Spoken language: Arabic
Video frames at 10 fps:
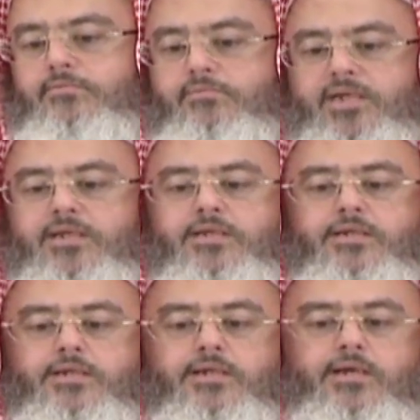من
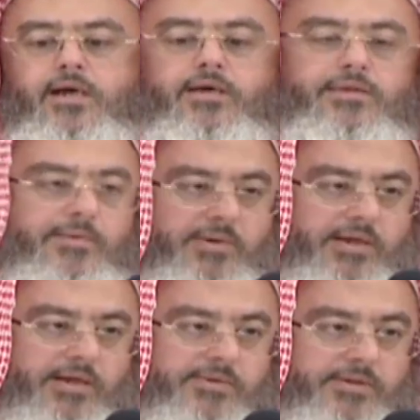عذاب
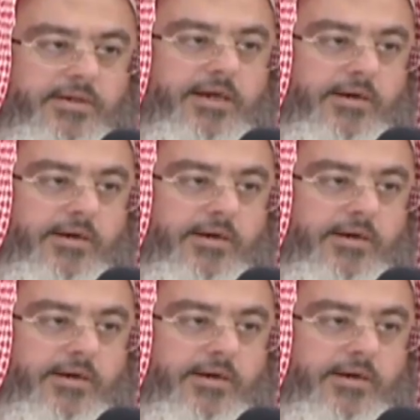القبر